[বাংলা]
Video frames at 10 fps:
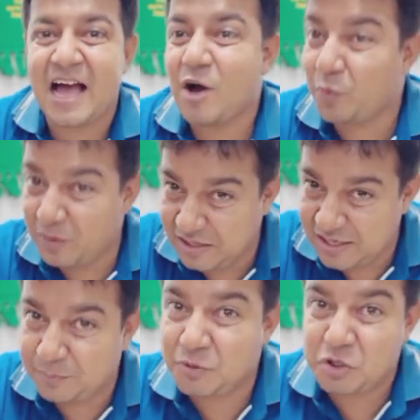আওয়ামী
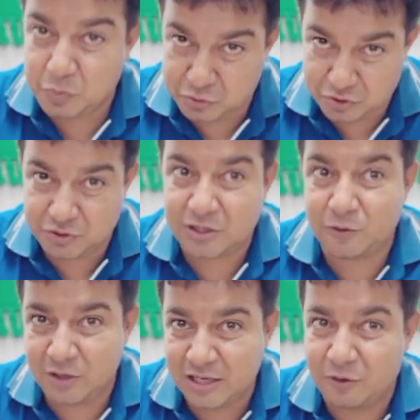লীগের পৃষ্ঠপোষকতা
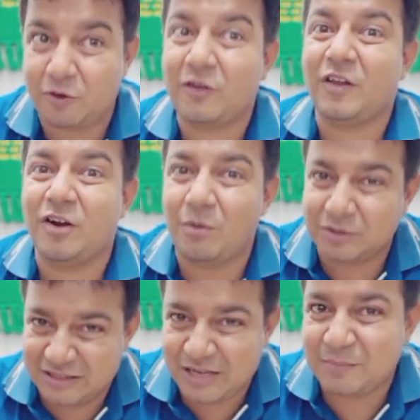করে অনেকদিন
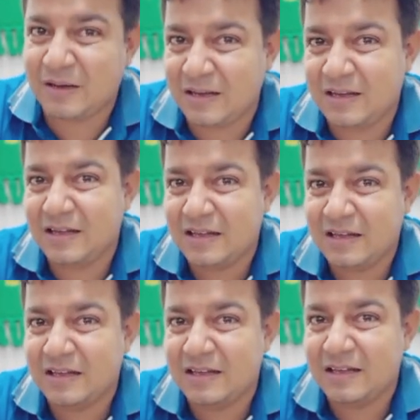ক্ষমতায় থাকবা
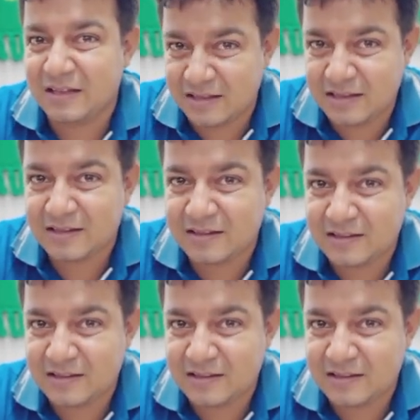হ্যাঁ